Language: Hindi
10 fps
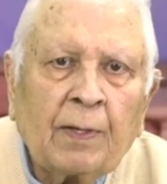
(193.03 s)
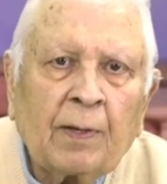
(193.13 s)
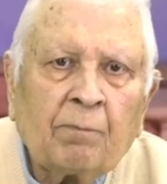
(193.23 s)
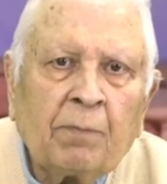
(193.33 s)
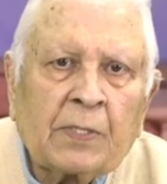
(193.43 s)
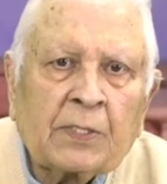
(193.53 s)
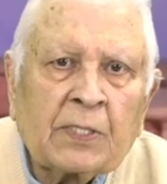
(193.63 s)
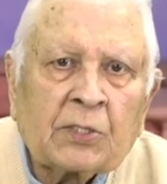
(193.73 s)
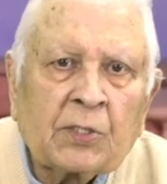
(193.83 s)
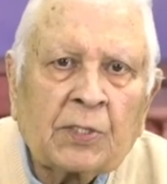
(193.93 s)

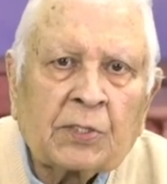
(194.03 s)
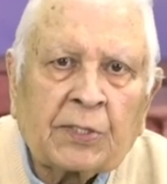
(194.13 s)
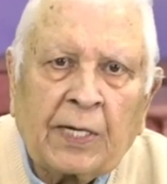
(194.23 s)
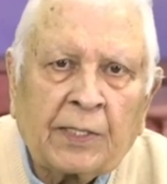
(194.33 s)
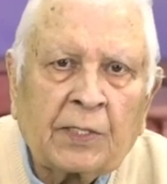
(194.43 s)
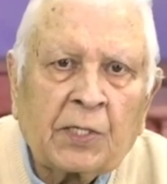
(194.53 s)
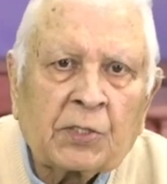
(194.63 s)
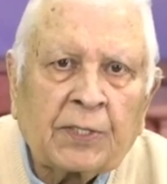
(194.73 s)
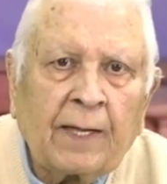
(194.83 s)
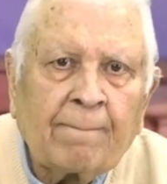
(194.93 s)
बिज़नेस
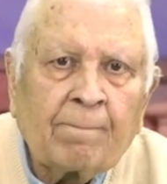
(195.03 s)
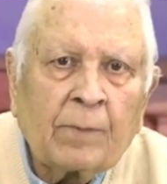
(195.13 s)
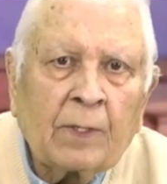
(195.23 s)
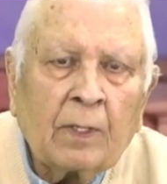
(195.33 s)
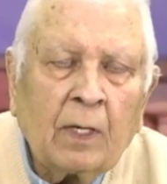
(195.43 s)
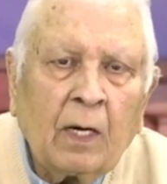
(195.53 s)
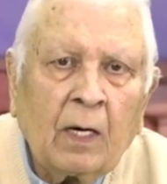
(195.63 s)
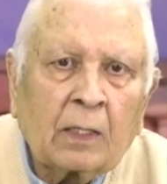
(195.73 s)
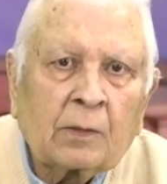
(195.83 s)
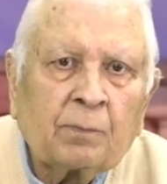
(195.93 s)
स्ट्रेटजिस्ट हैं
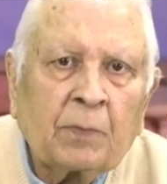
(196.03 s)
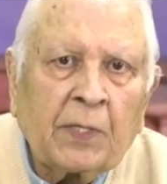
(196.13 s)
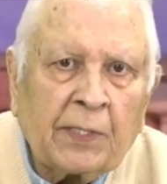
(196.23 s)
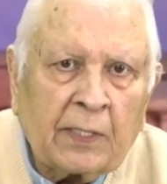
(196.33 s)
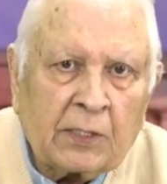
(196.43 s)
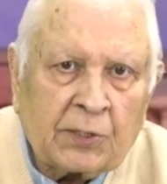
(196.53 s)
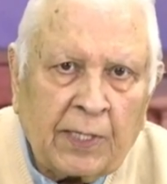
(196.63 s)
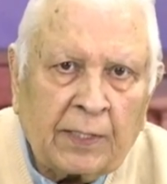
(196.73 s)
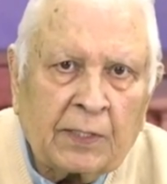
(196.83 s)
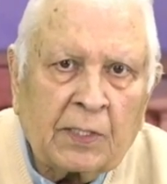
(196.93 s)
और पॉलिटिकल
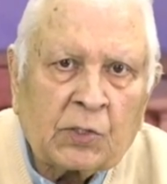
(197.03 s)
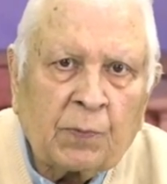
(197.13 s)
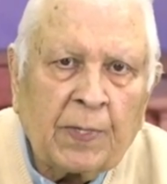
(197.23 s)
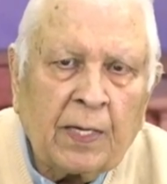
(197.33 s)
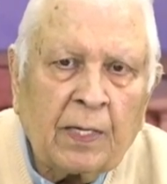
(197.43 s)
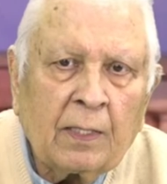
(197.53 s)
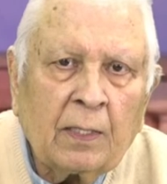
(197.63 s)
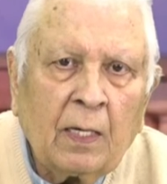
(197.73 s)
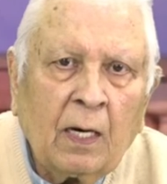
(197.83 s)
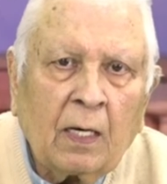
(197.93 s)
स्ट्रेटजिस्ट भी हैं
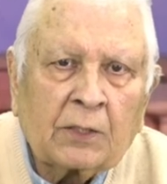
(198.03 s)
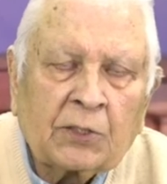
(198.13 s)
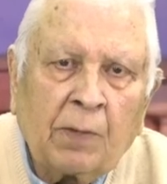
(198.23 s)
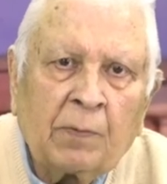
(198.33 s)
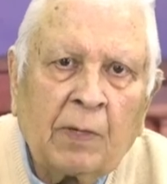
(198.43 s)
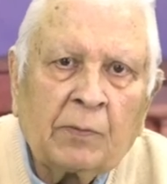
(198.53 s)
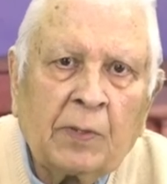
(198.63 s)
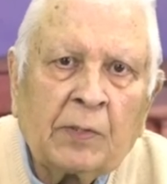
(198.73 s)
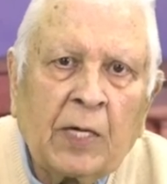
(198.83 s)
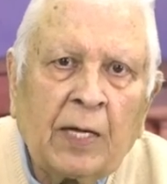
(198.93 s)
और शबनम
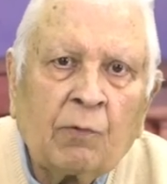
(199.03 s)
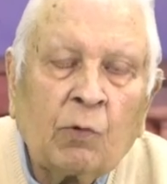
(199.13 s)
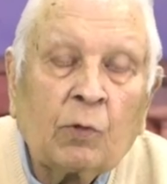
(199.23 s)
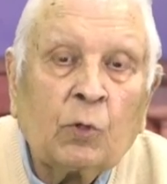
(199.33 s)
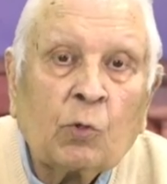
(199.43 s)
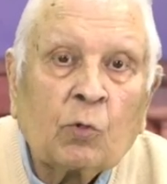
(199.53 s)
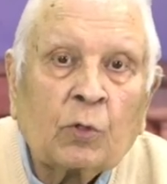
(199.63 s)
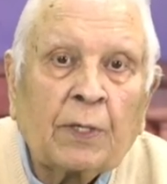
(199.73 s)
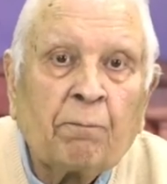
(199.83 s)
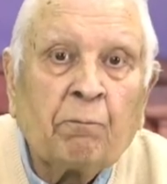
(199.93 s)
जी जो हैं वो लोगों
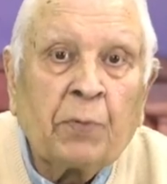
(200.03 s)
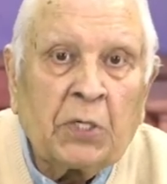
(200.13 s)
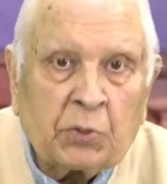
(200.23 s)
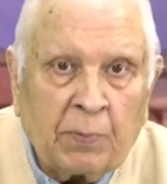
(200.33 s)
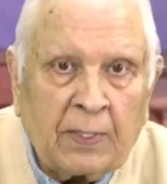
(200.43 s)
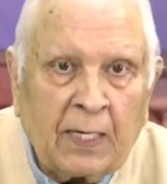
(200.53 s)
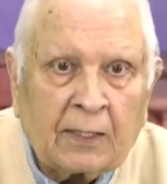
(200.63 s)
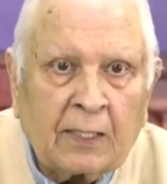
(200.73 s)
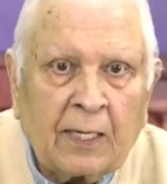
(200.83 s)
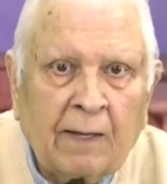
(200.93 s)
के बीच में
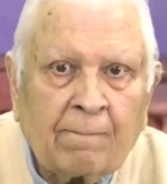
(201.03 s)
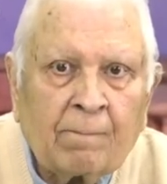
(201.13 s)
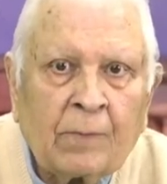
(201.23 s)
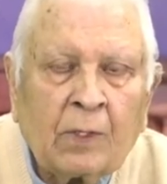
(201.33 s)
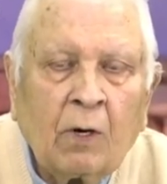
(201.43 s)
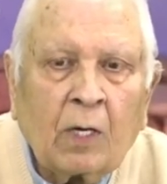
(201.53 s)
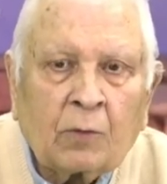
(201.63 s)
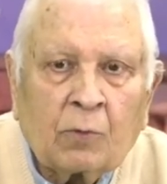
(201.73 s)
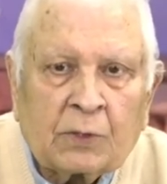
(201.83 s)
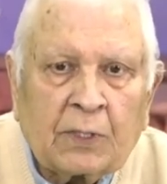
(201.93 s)
रहती हैं और
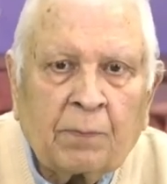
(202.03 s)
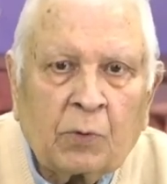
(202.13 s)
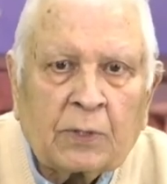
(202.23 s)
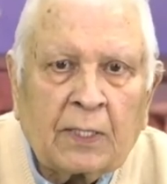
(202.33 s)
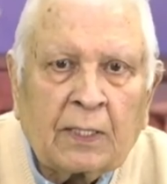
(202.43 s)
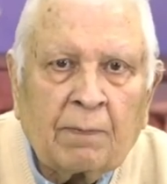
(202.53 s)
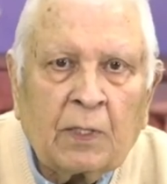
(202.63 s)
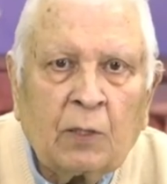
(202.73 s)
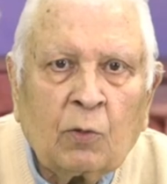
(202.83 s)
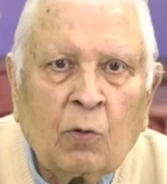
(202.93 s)
उनसे पूछेंगे
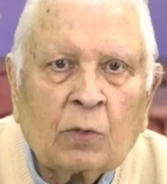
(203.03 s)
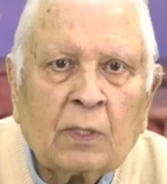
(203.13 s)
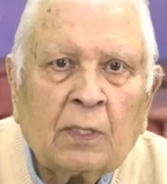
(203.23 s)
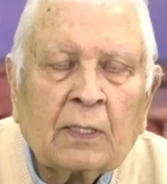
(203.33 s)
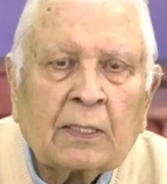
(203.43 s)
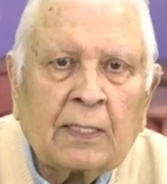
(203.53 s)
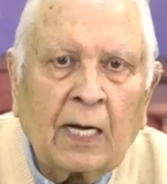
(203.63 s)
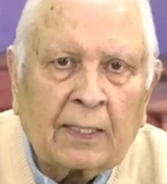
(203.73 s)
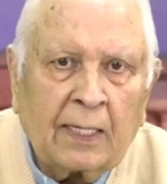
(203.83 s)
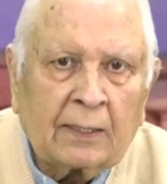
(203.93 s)
भी लोग क्या
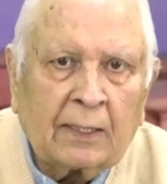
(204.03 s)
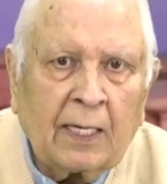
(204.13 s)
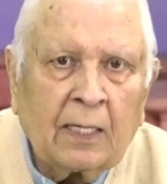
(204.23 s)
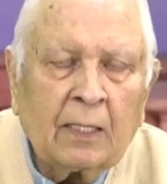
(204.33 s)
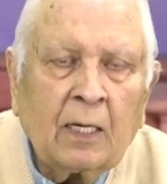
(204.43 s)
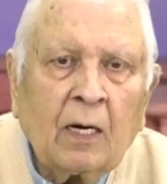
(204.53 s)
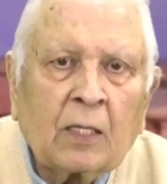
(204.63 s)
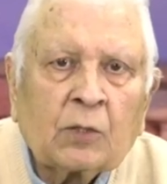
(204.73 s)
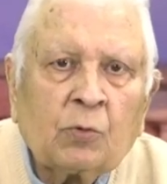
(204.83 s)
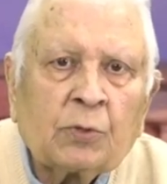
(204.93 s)
कहते हैं
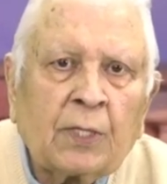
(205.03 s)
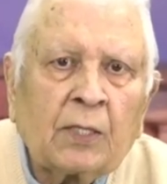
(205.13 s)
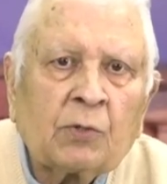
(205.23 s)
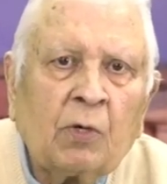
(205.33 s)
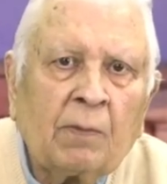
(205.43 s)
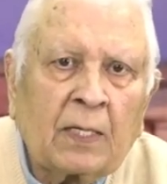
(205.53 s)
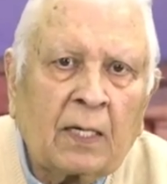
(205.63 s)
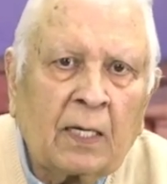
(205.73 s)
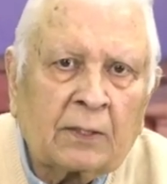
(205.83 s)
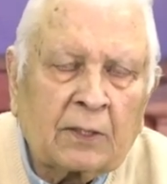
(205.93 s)
और दूसरा जो हमारा
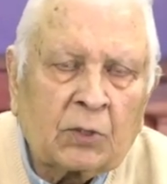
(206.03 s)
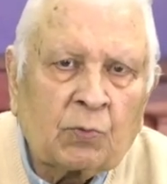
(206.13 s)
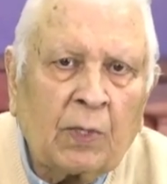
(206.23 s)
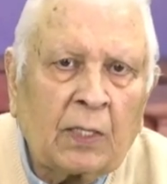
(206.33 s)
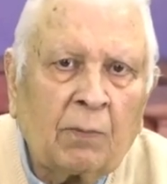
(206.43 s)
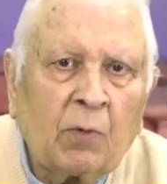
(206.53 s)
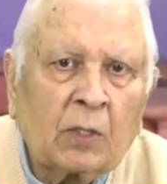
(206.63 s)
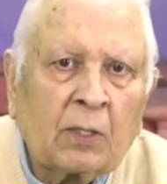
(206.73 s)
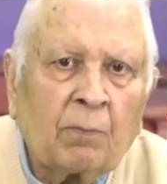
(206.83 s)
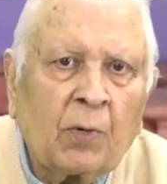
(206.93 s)
आज का सवाल है
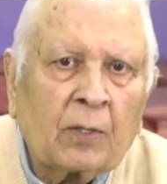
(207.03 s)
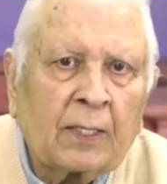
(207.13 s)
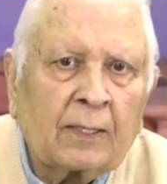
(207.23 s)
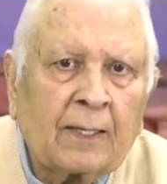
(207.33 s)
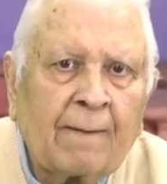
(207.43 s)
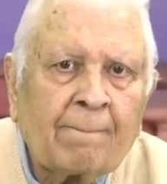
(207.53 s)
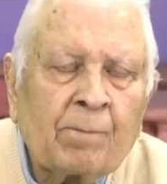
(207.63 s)
बहुत इम्पॉर्टेंट है